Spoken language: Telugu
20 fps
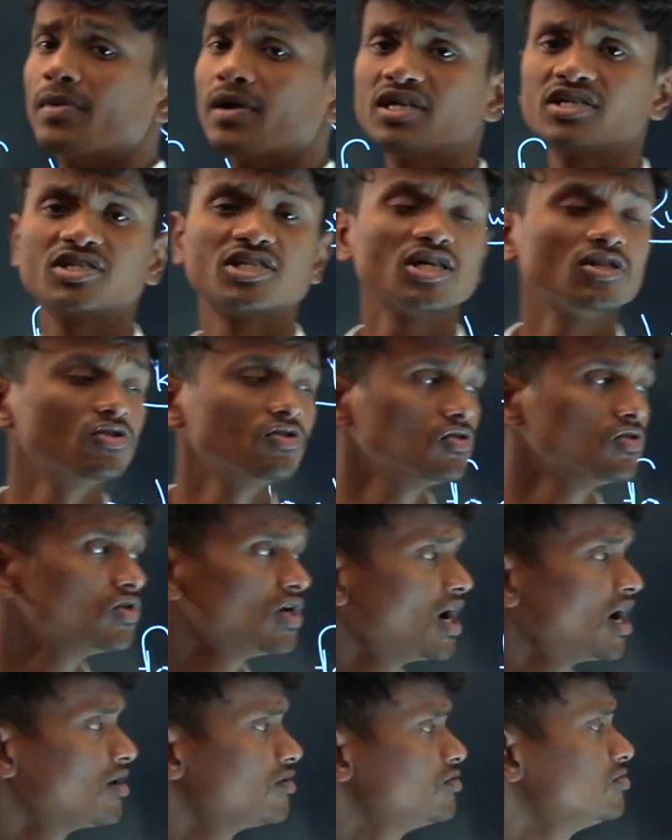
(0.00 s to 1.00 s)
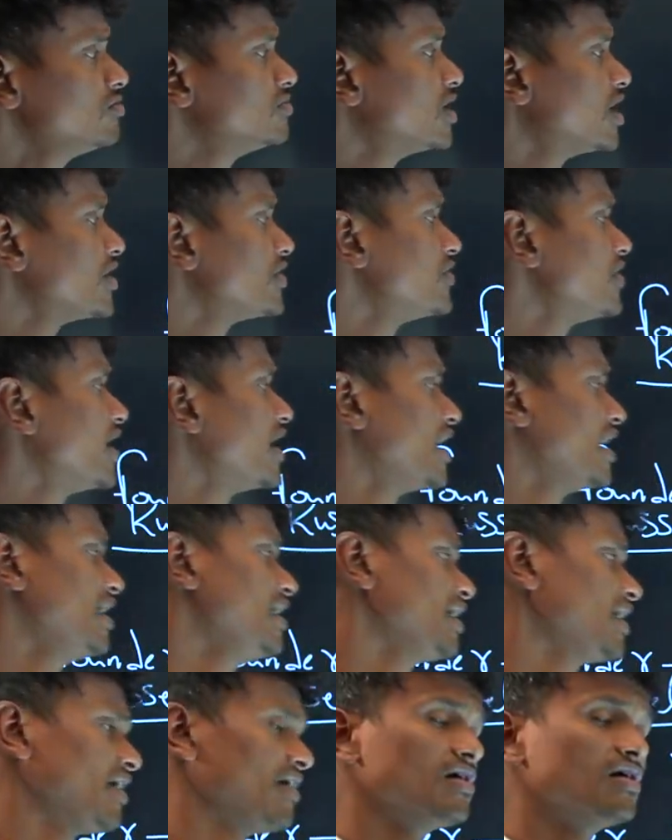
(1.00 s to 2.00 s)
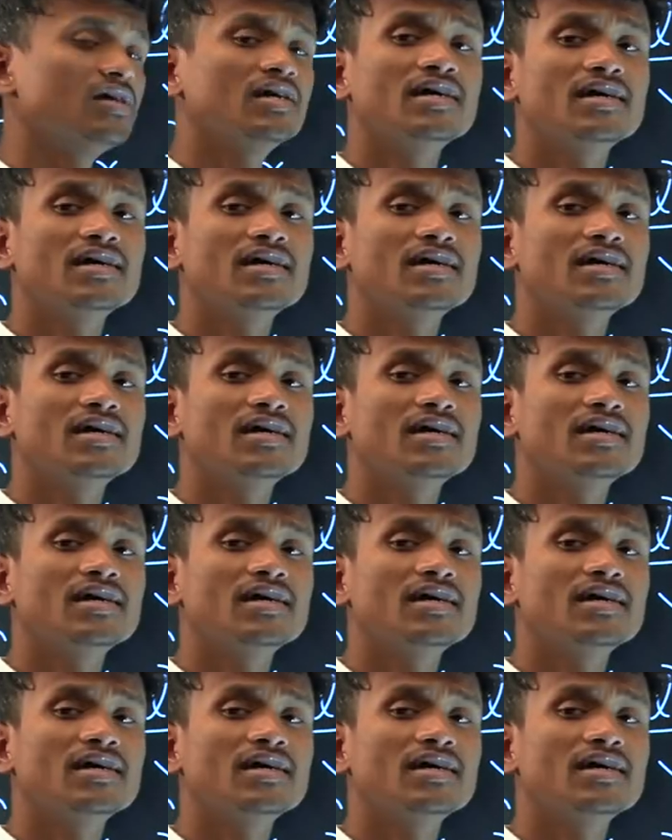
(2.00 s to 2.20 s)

మన చందులాలు మరియు హెన్రీ